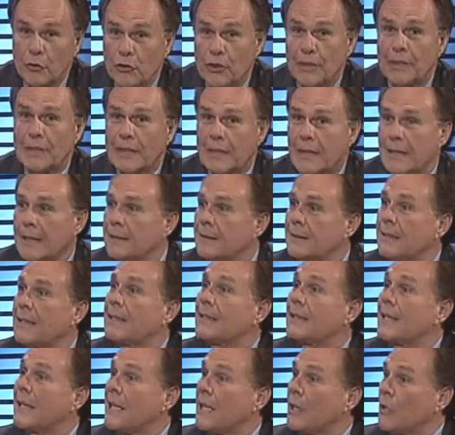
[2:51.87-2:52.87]
nos
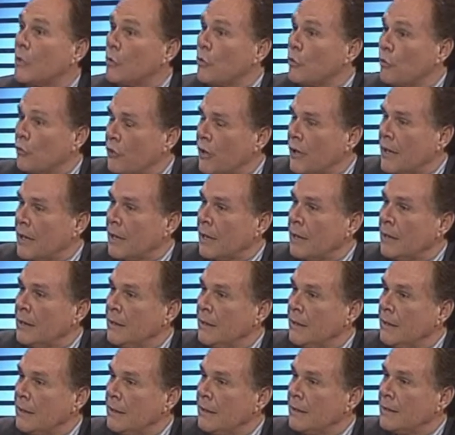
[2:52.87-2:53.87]
interesa dar a conocer
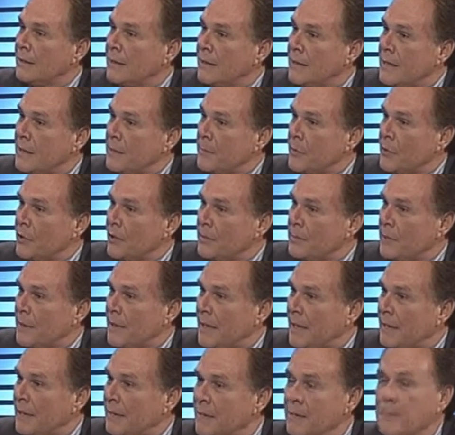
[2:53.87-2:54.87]
ese tipo de
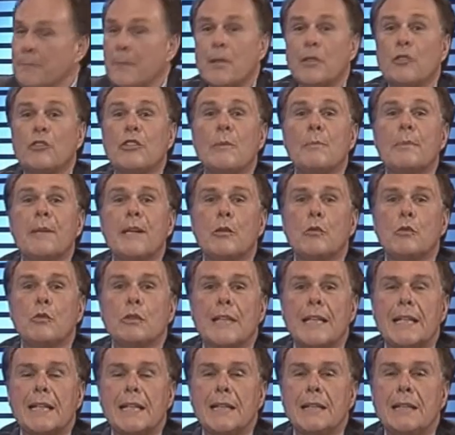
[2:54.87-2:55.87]
experiencias. Pero se
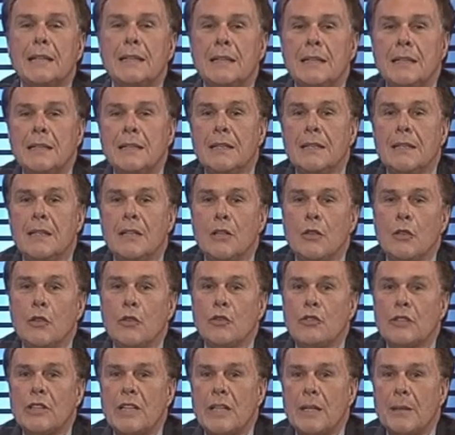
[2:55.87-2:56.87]
preguntarán
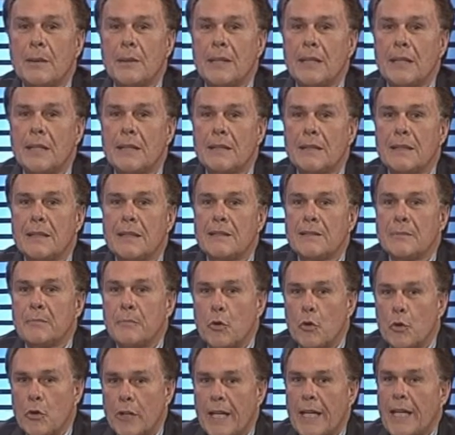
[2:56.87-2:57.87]
los televidentes
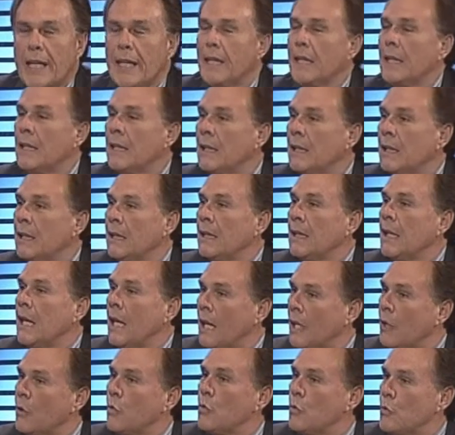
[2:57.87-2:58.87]
por qué
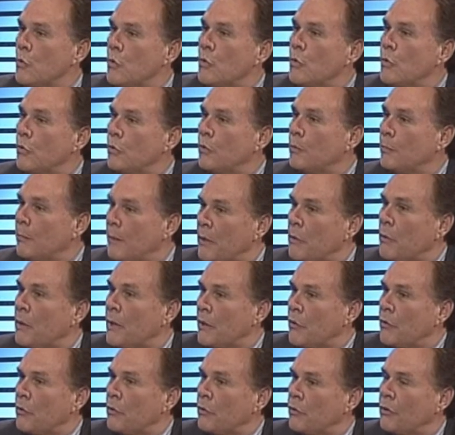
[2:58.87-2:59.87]
algunos
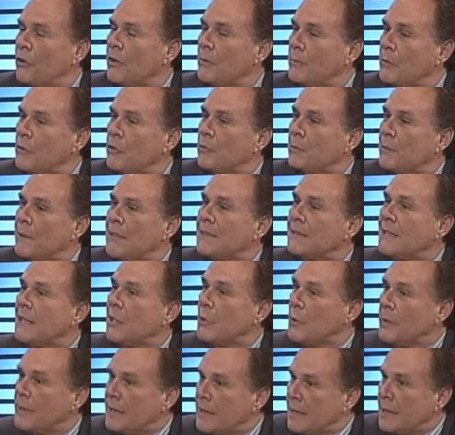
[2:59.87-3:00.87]
peruanos hemos
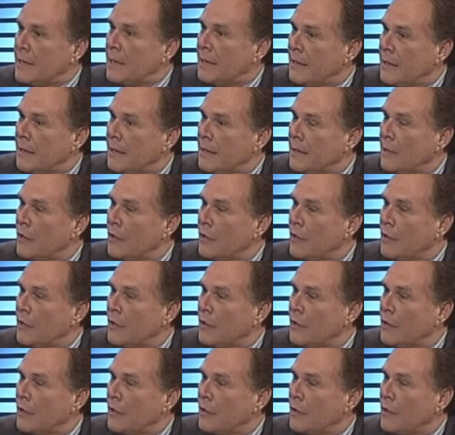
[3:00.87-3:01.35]
pensado en ti